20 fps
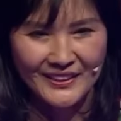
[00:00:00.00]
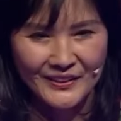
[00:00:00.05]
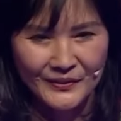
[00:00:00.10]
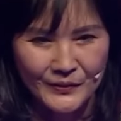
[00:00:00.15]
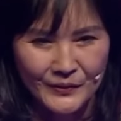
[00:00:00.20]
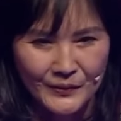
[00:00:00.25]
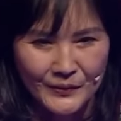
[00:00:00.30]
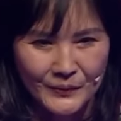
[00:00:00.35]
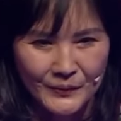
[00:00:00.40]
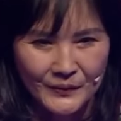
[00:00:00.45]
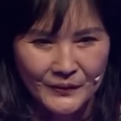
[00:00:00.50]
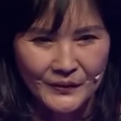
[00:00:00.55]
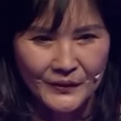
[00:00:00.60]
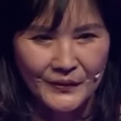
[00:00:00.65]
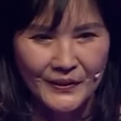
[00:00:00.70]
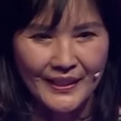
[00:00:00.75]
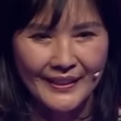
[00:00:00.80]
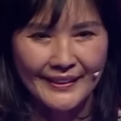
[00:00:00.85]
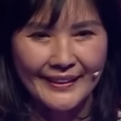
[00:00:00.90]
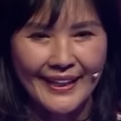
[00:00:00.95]
lời cuối cùng của
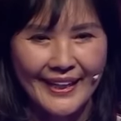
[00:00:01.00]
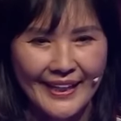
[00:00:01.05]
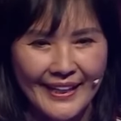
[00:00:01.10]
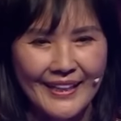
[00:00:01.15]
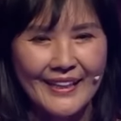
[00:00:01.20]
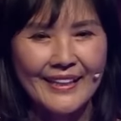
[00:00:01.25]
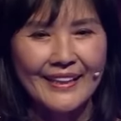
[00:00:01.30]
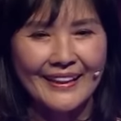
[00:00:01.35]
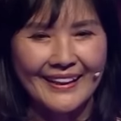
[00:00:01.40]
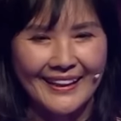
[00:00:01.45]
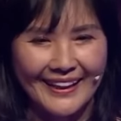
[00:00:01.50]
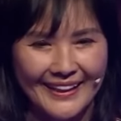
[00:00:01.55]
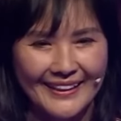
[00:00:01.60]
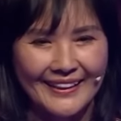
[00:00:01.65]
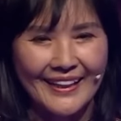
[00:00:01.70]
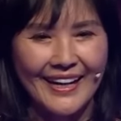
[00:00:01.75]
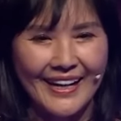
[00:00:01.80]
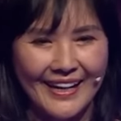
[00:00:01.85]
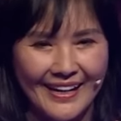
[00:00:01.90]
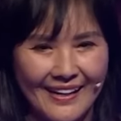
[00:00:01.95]
tôi là d
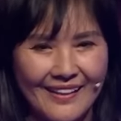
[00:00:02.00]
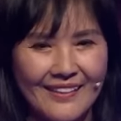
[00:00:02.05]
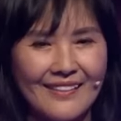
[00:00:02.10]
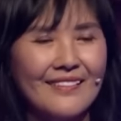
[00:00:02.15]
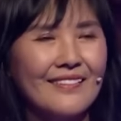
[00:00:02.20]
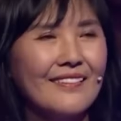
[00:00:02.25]
canh hẹ ạ